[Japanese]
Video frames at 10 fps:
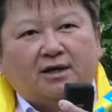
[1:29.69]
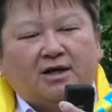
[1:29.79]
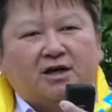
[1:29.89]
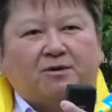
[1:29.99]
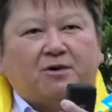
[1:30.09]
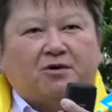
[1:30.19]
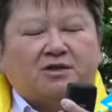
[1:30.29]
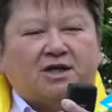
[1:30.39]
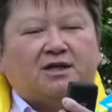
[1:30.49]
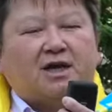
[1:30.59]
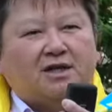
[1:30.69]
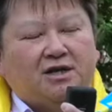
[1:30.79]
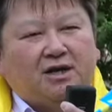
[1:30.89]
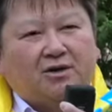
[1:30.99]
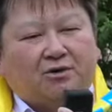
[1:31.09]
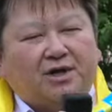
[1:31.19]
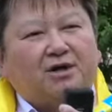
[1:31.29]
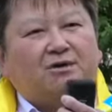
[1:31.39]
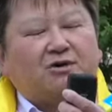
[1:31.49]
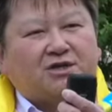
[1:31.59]
で池袋センターにお
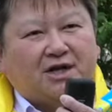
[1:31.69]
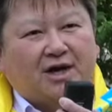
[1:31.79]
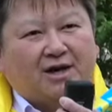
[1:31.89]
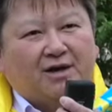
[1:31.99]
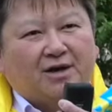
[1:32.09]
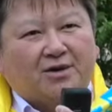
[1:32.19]
電話をして